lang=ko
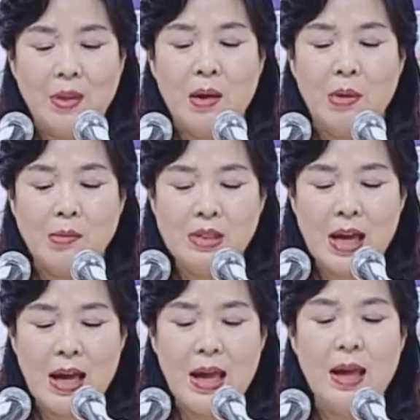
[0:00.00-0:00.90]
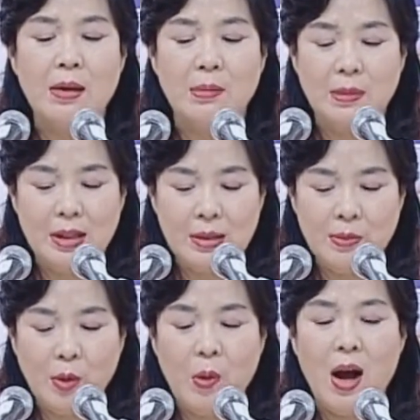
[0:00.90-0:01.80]
범사에
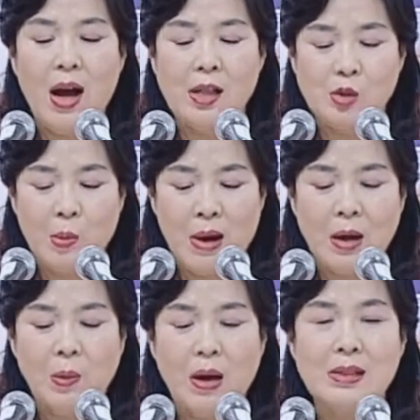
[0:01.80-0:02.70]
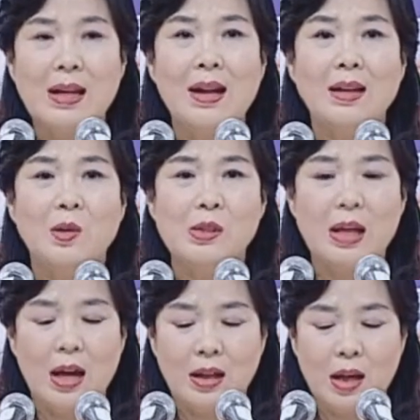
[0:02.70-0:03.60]
믿음과 소망과 사랑으로
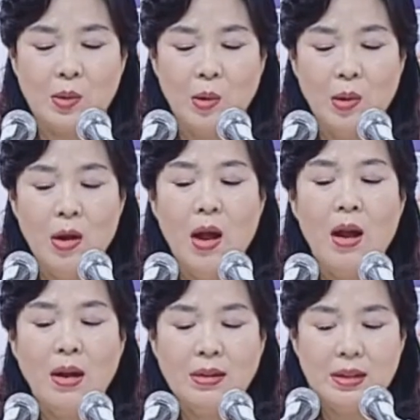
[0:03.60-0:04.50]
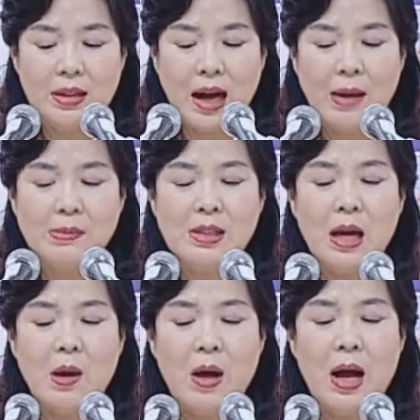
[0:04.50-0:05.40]
생각하고 늘
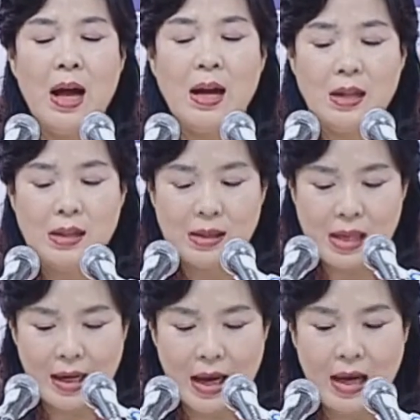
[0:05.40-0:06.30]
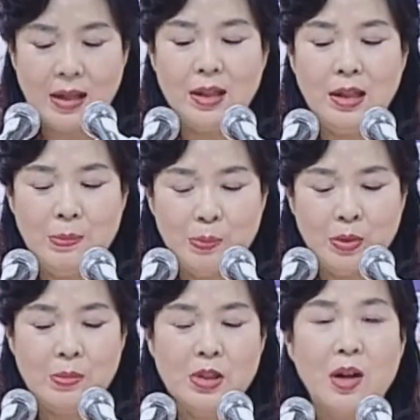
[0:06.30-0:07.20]
감사와 사랑, 기쁨,
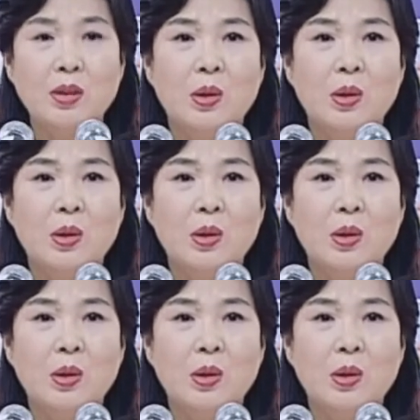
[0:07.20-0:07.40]
선으로